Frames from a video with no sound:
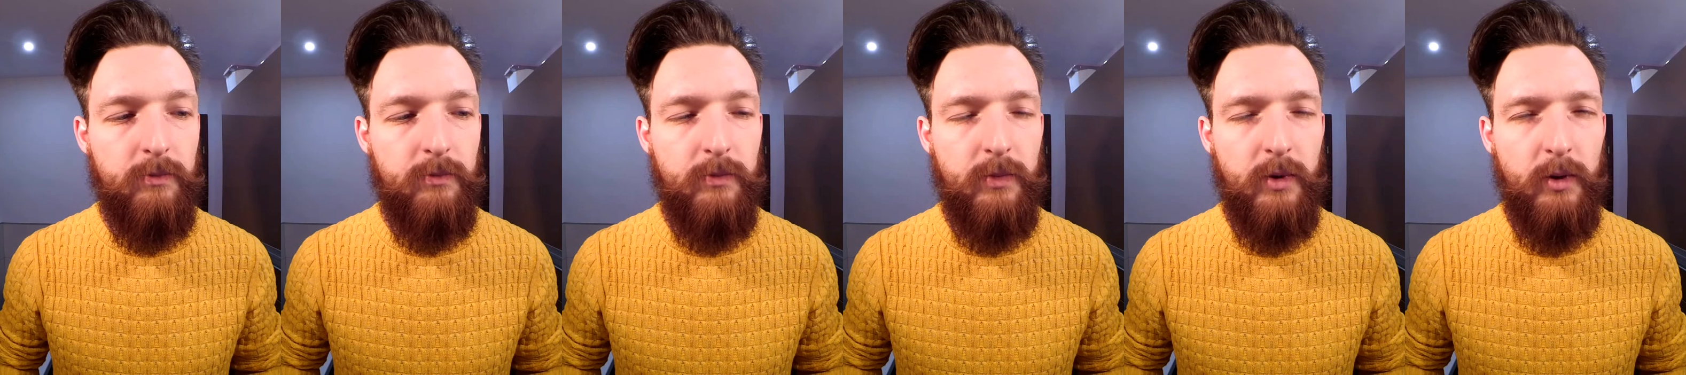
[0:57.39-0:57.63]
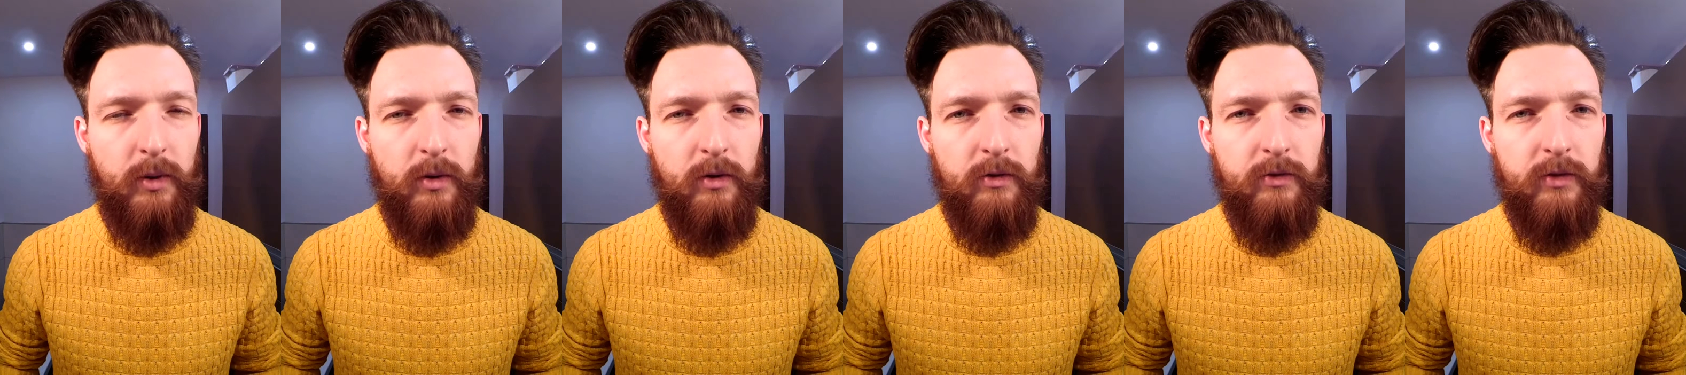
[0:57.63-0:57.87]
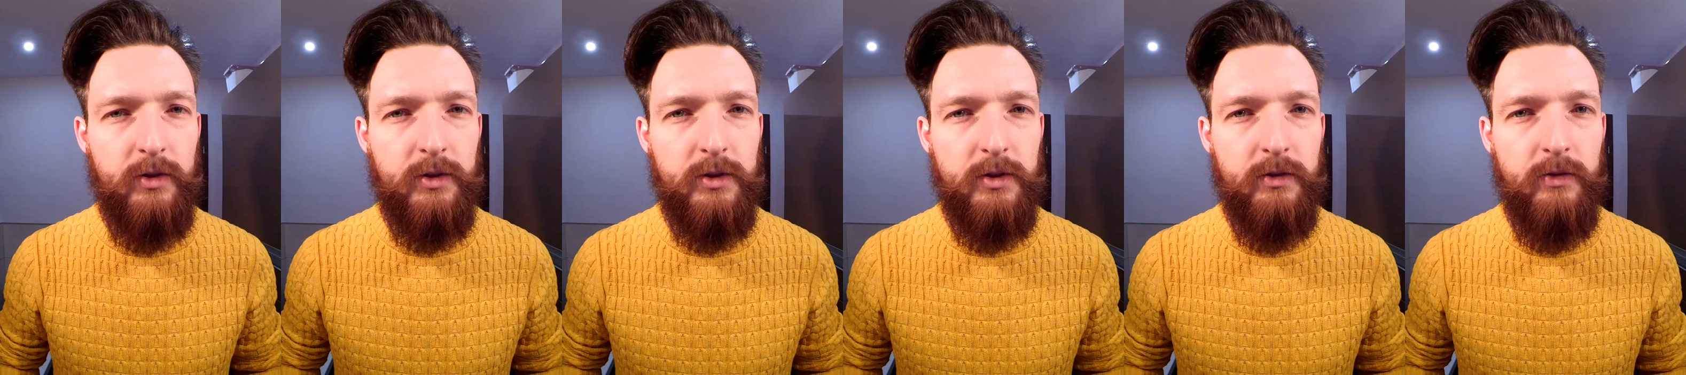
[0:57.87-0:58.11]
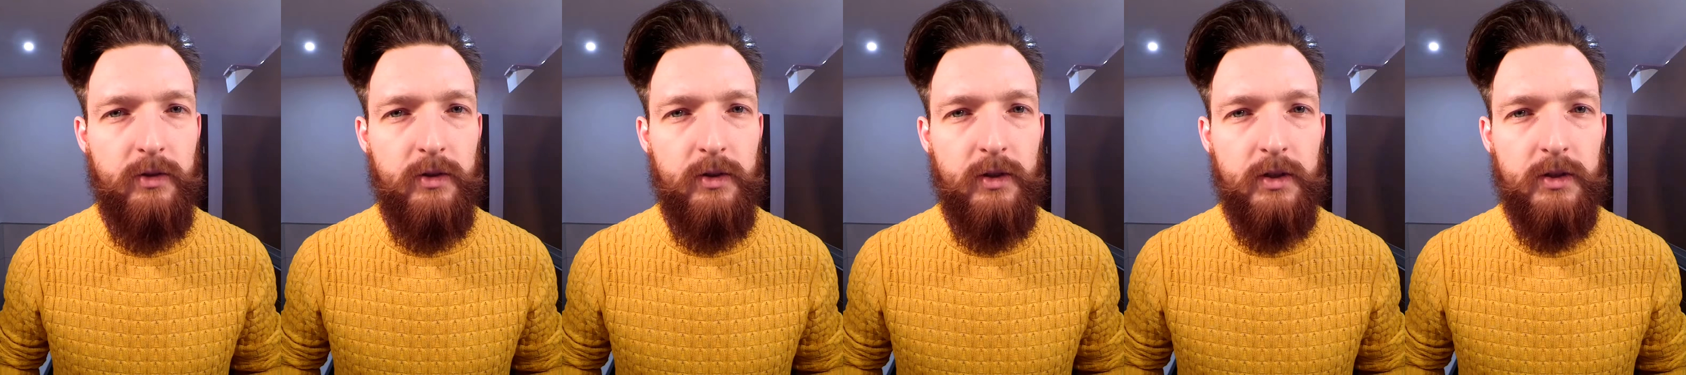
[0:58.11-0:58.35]
połowie
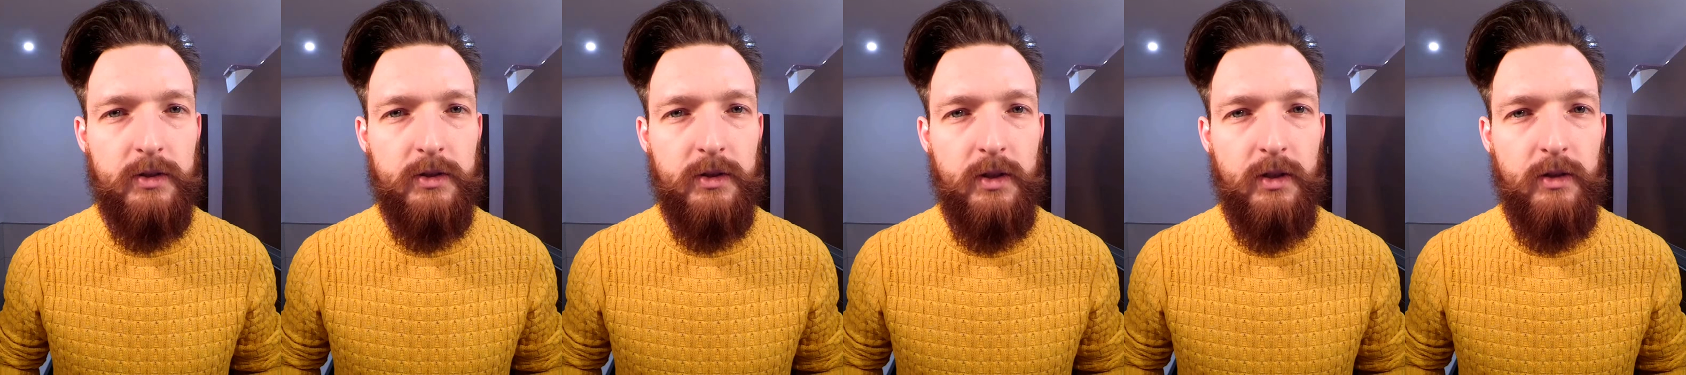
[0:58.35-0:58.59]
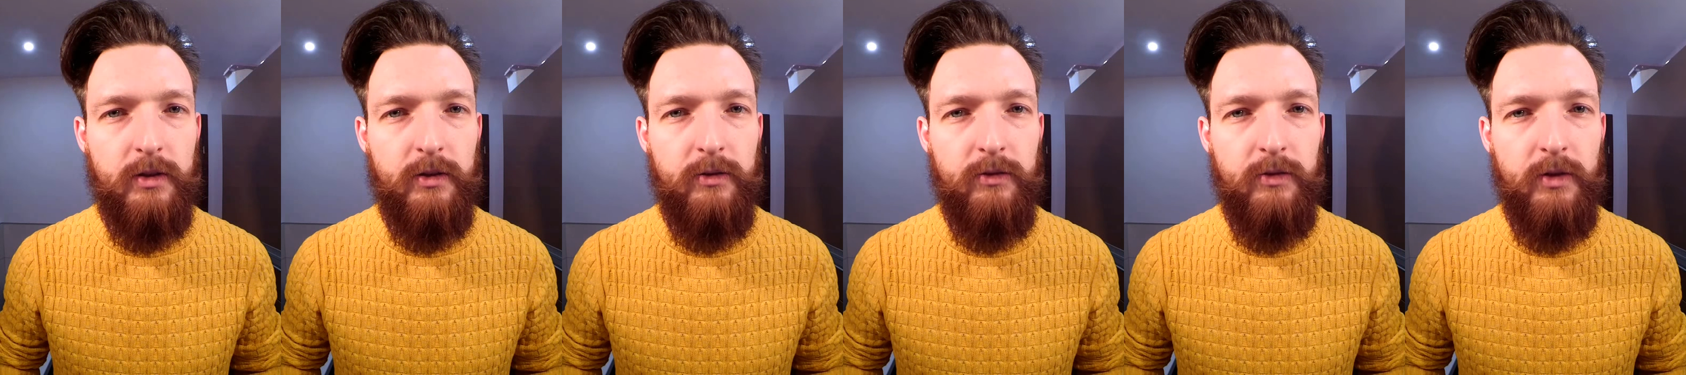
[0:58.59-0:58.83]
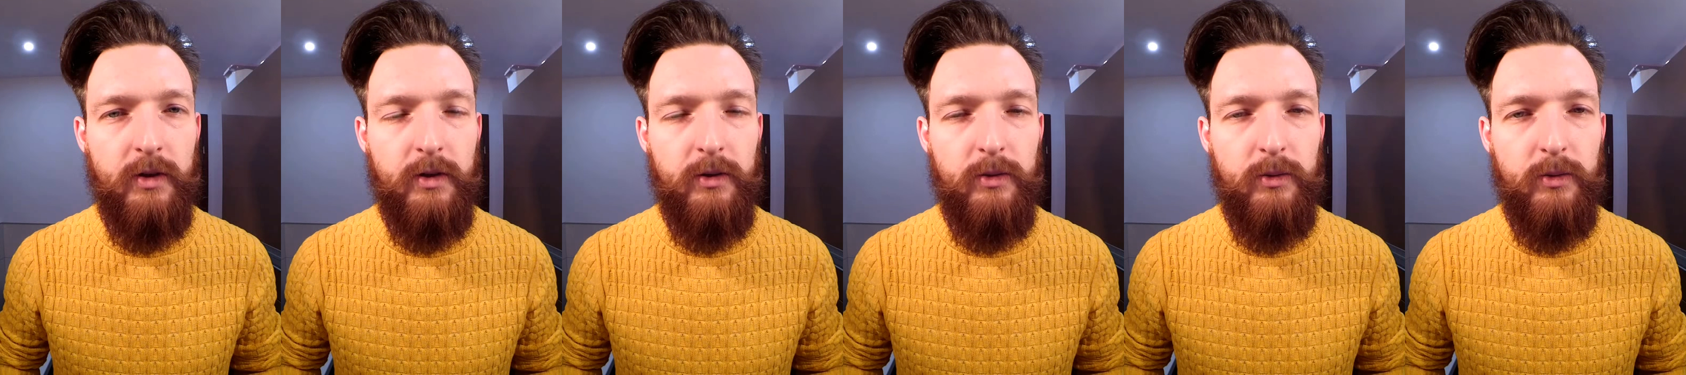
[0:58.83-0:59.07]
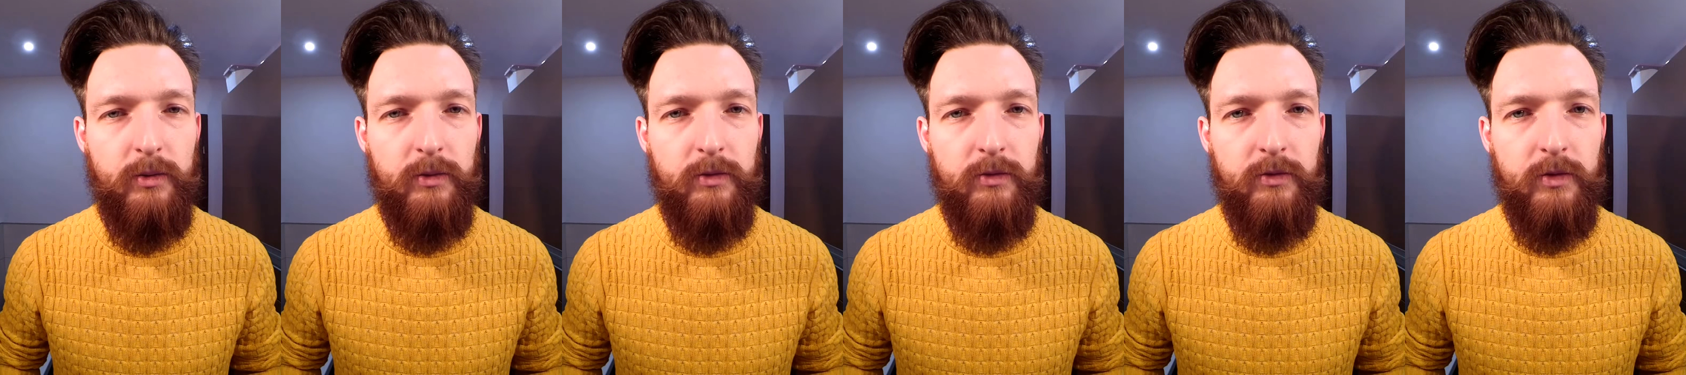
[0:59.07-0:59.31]
XIX
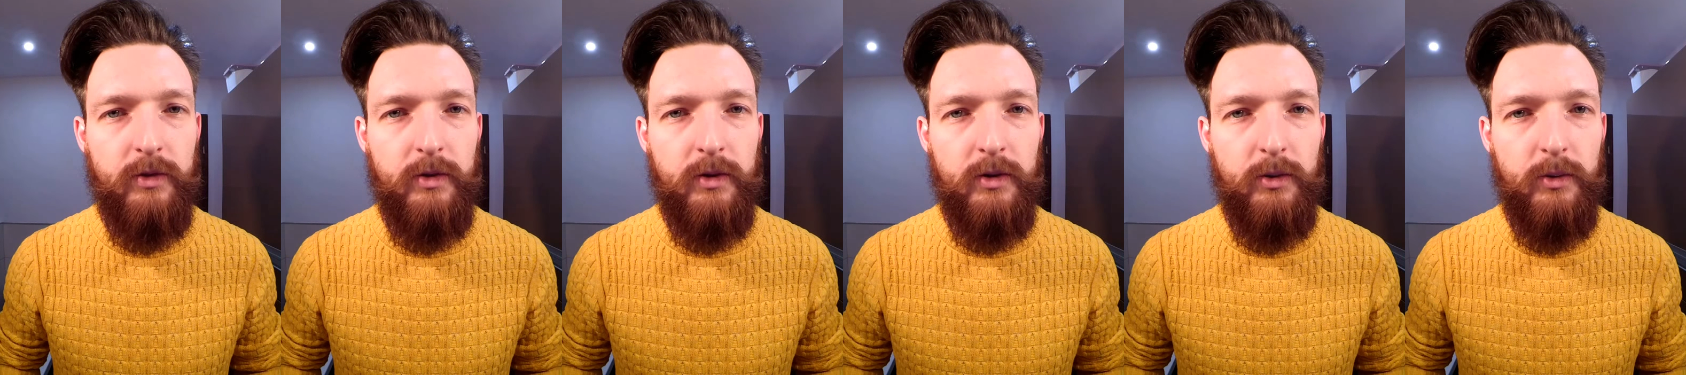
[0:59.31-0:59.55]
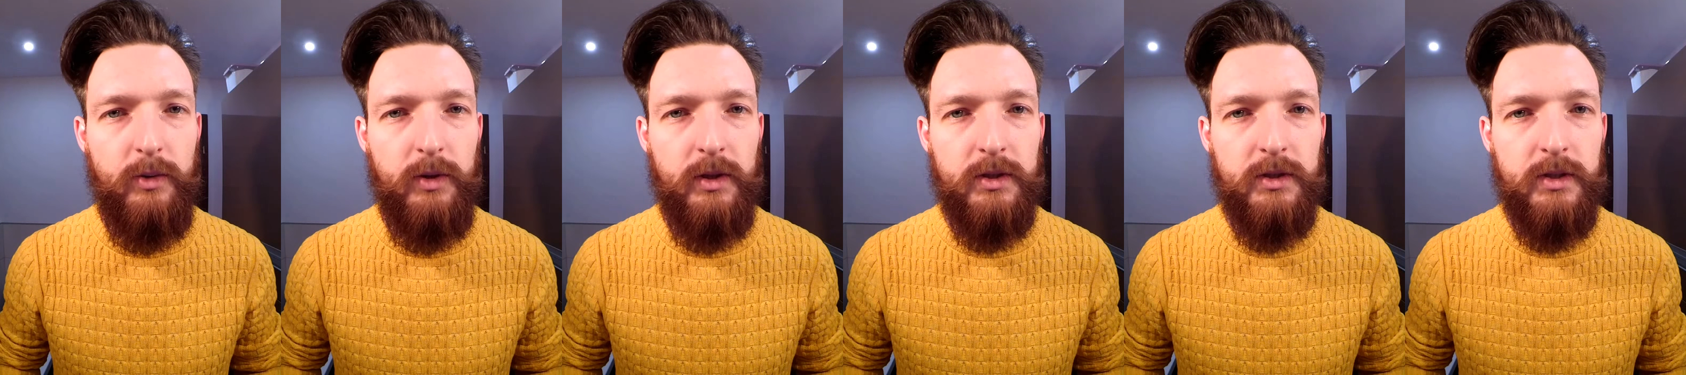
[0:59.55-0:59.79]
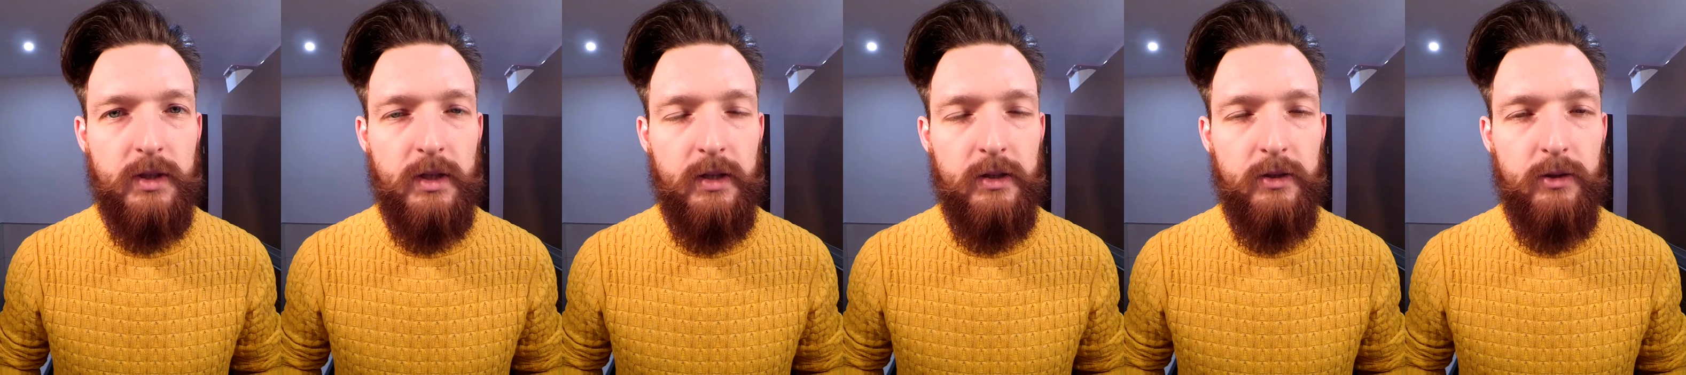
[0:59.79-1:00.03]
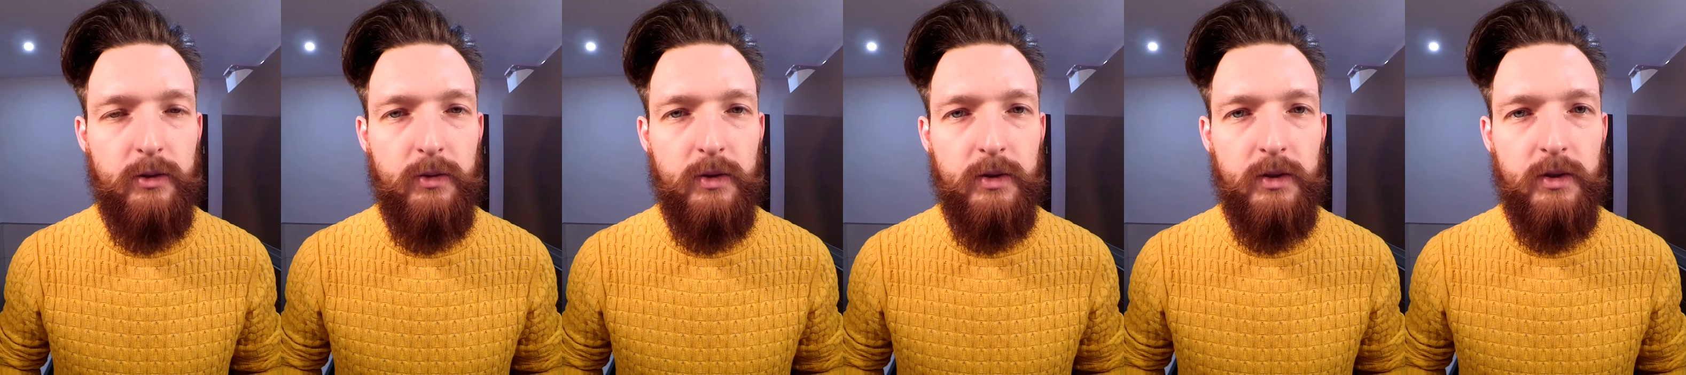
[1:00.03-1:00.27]
wieku w USA,
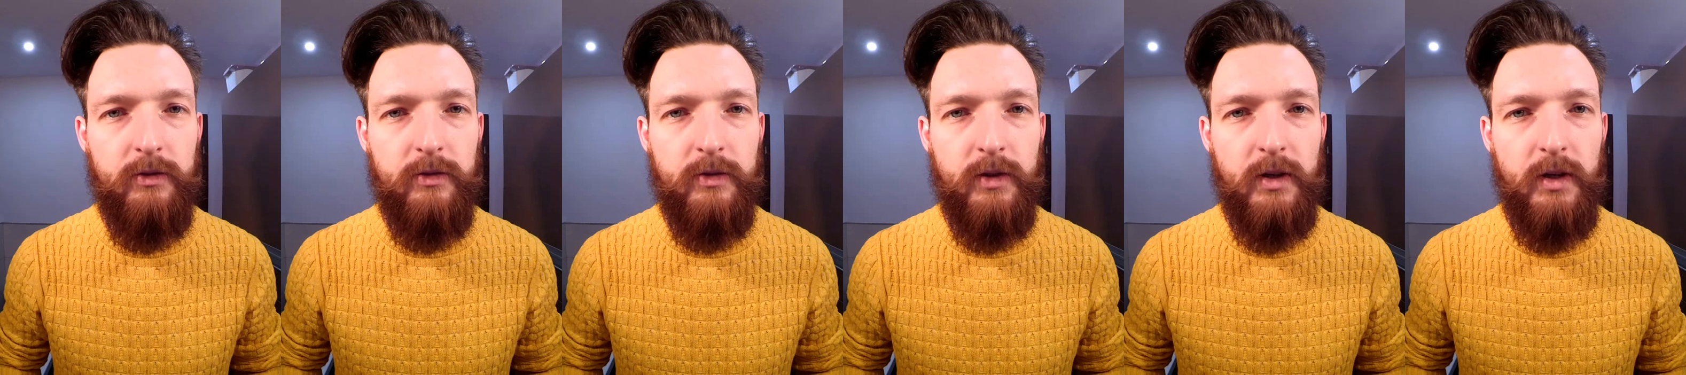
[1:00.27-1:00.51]
dokładnie w